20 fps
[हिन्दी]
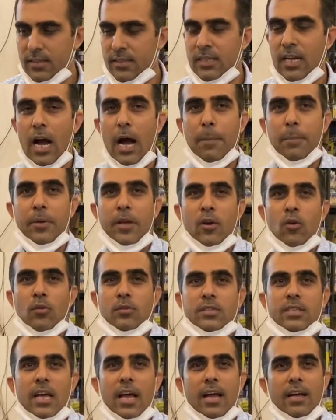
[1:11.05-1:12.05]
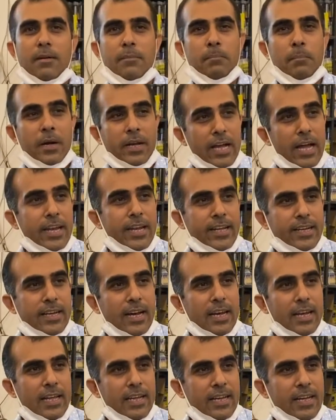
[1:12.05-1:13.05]
या आप ये कौन सा है मकैनिक का
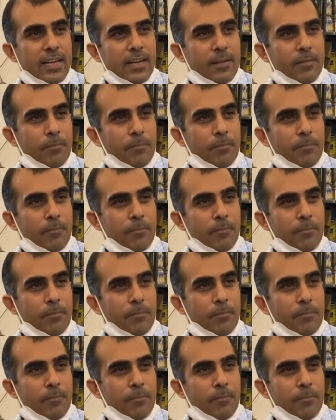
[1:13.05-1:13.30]
लेंगे